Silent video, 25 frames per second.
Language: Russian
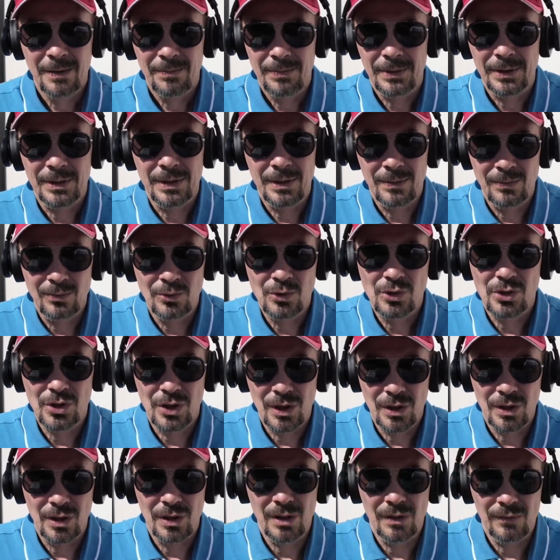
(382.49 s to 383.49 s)
потому
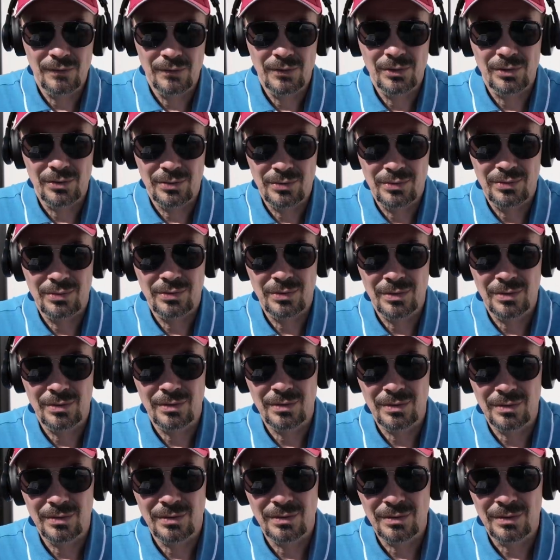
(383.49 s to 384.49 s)
что вот,
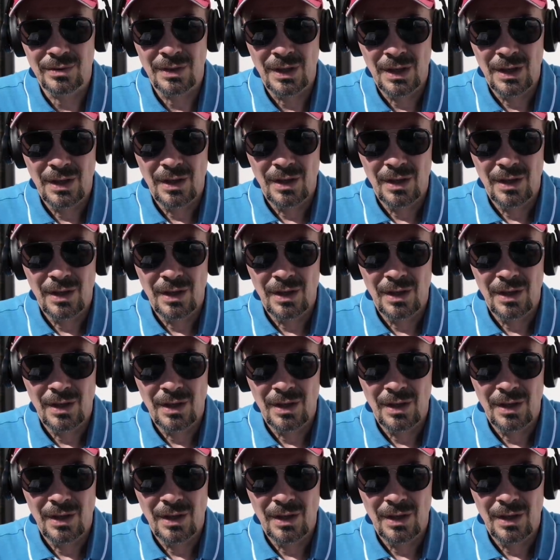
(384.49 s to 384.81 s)
э,